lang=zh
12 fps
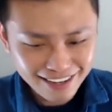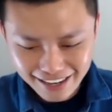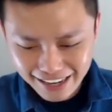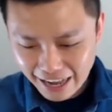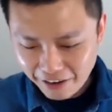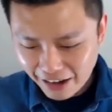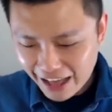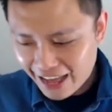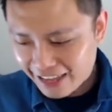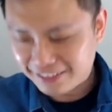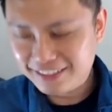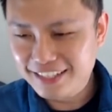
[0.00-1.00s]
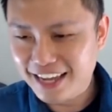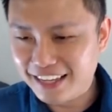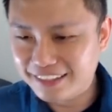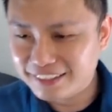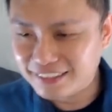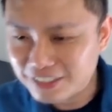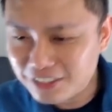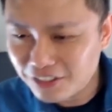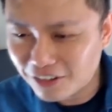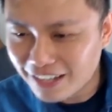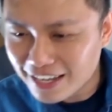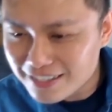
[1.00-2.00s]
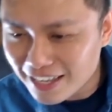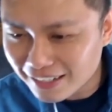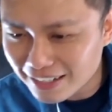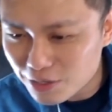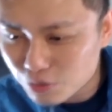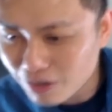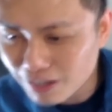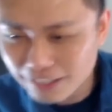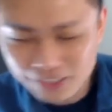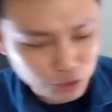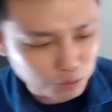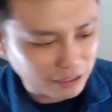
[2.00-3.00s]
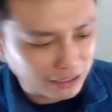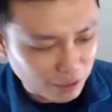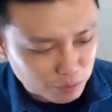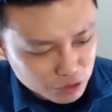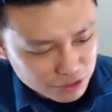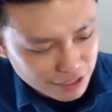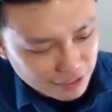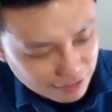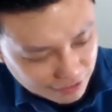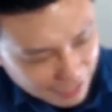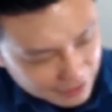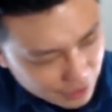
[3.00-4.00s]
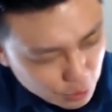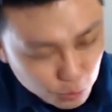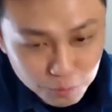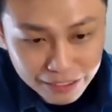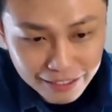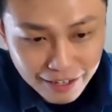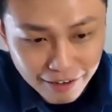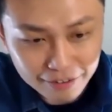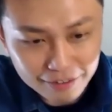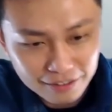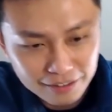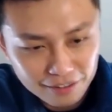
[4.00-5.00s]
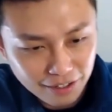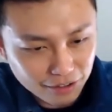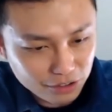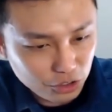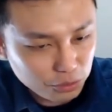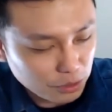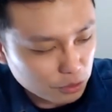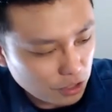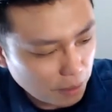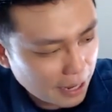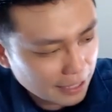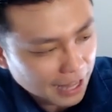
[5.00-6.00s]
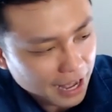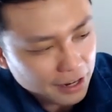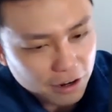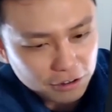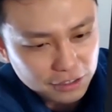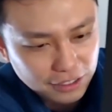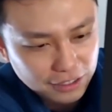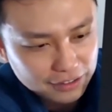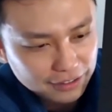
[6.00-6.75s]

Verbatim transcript: 好啦，既然已经有两三个人说要看第五名，那我们就先看第五名好了。好，第五名我就要把它拉高一点。